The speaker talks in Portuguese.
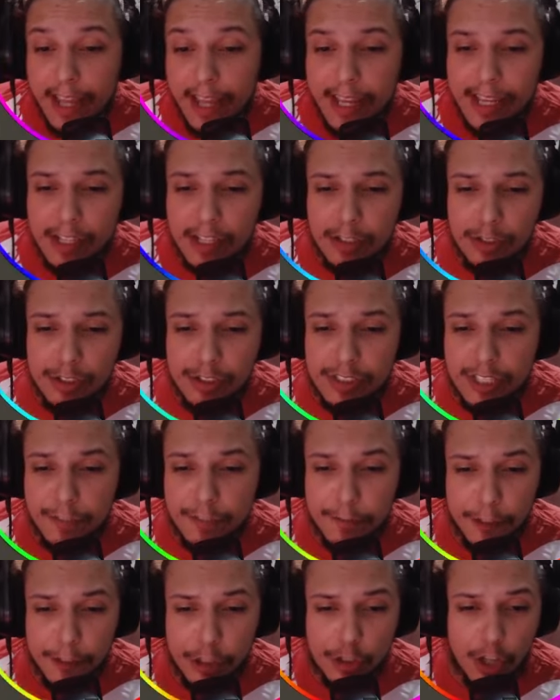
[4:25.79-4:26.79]

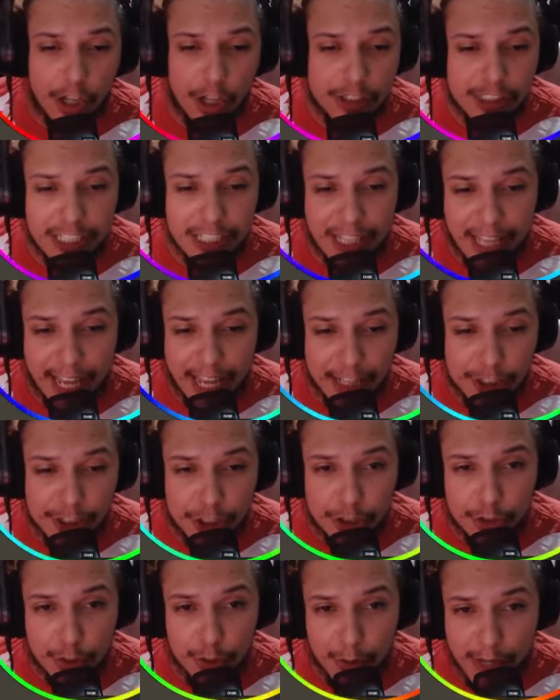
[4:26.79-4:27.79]
Inclusive do nosso Engage
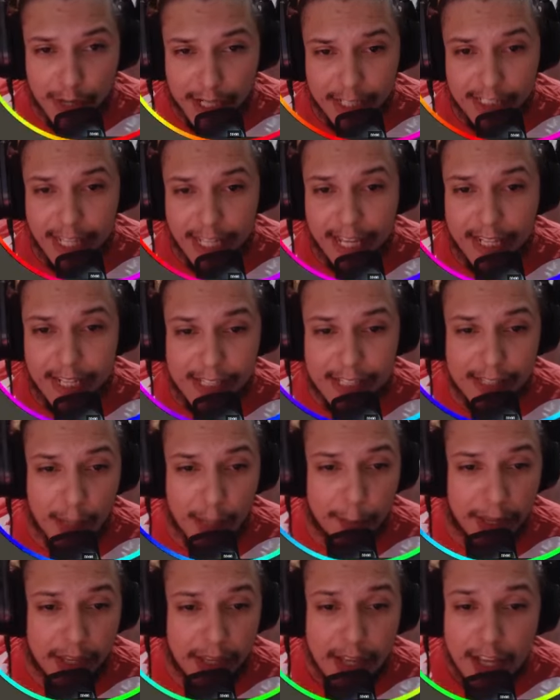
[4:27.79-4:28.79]
to Earn aí, que
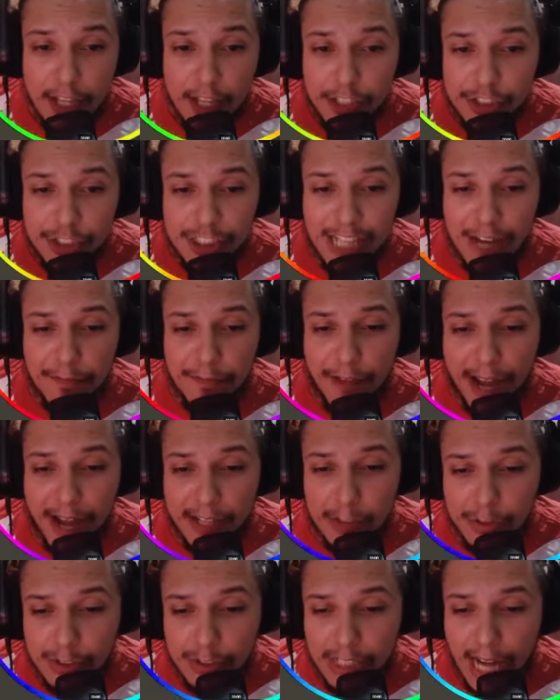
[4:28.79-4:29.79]
também te dá
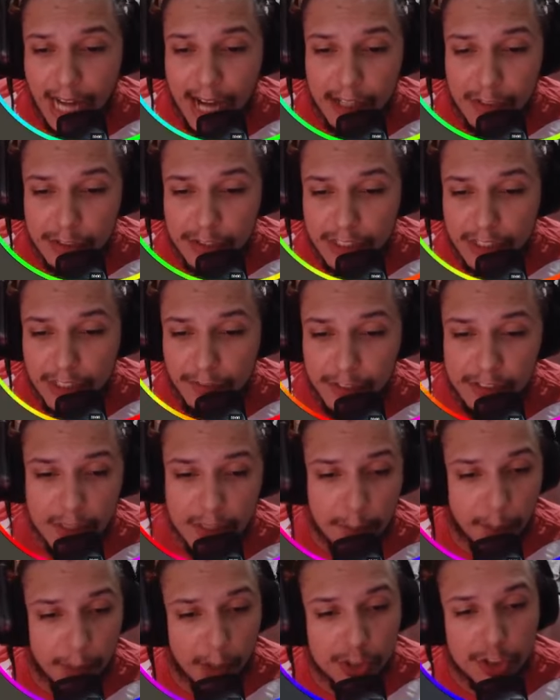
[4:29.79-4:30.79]
vários cargos que
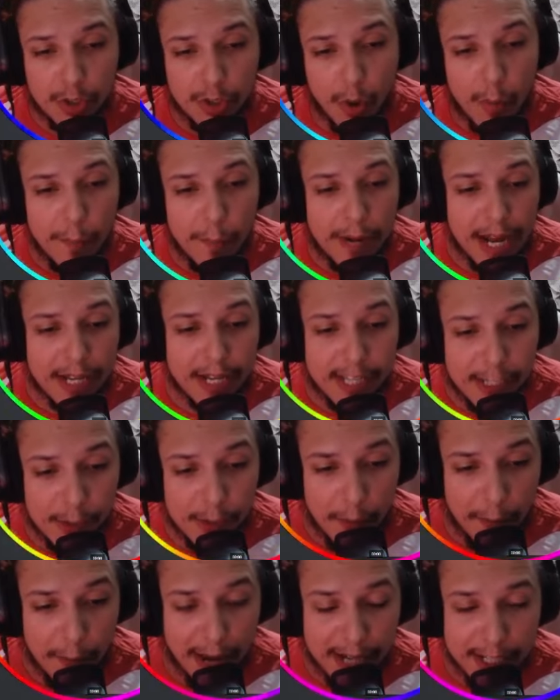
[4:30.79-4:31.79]
você pode comprar aqui
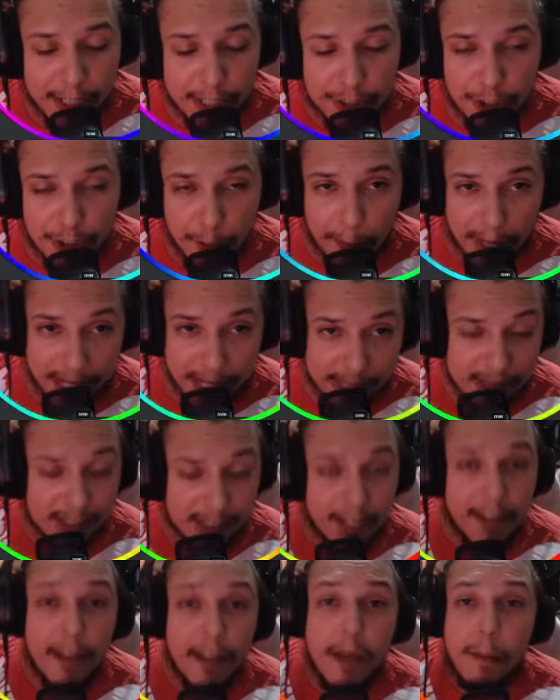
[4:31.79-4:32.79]
no Marketplace
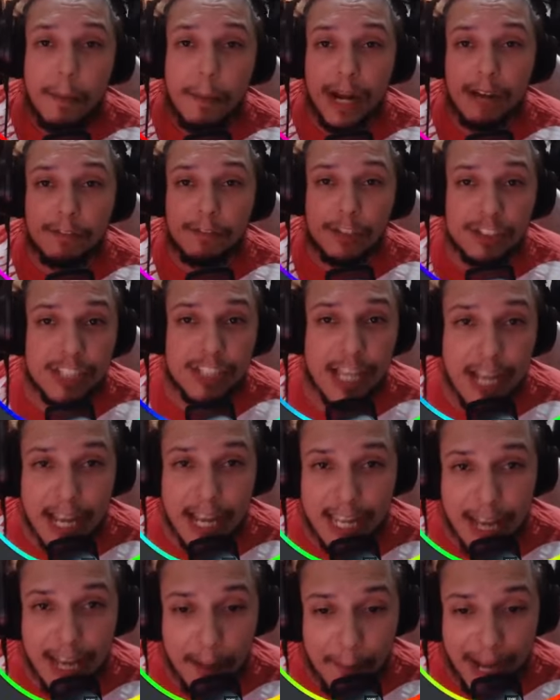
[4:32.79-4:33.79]
para você
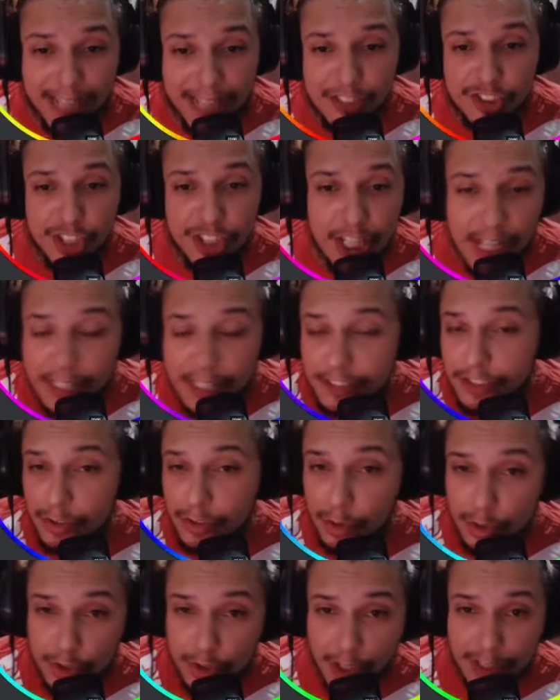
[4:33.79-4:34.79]
ganhar mais tickets
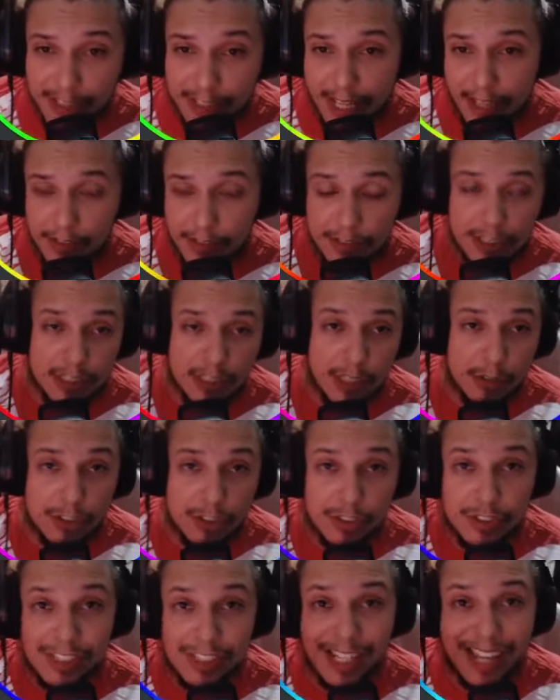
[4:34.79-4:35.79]
nos sorteios. Então,
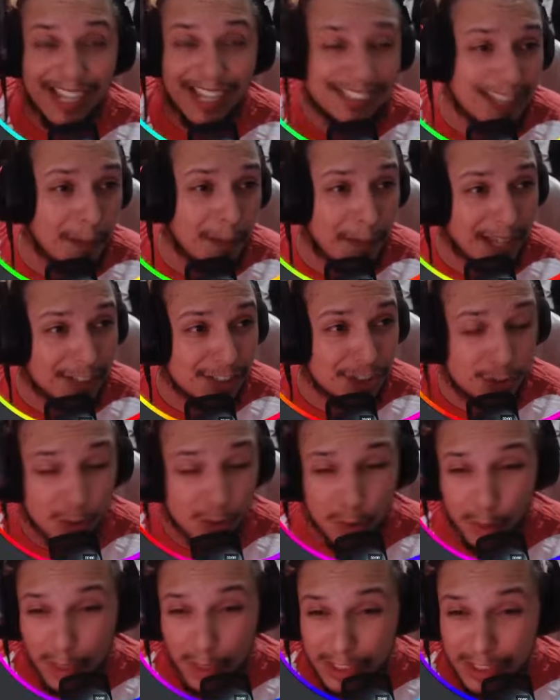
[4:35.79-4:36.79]
se você quer saber de
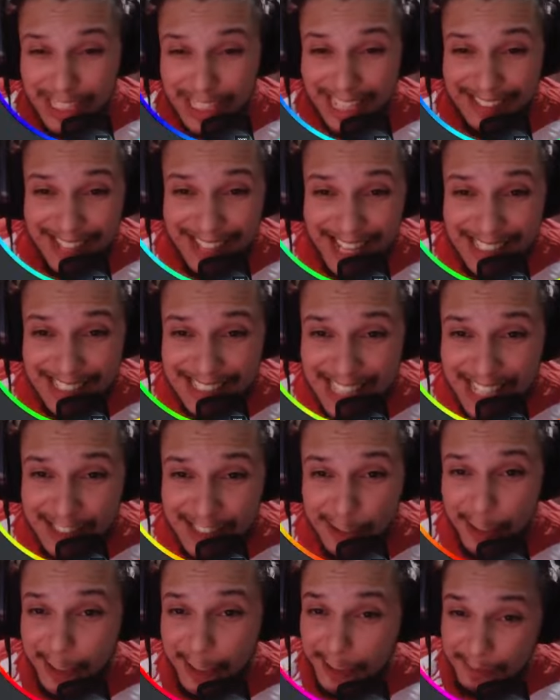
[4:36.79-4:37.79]
tudo isso, quer ter
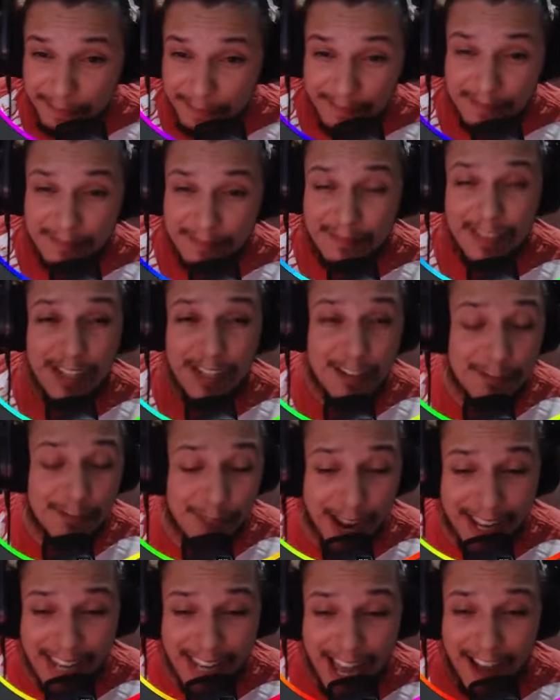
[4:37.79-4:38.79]
acesso,
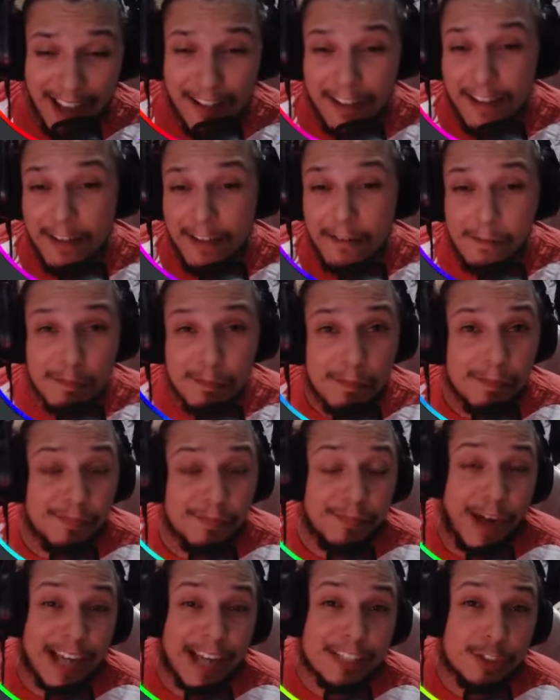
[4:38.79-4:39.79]
vai lá
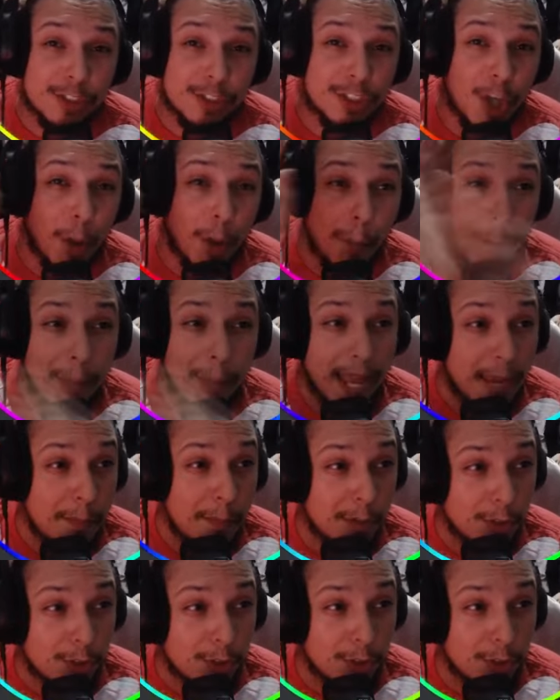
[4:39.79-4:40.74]
Faz o seu membro no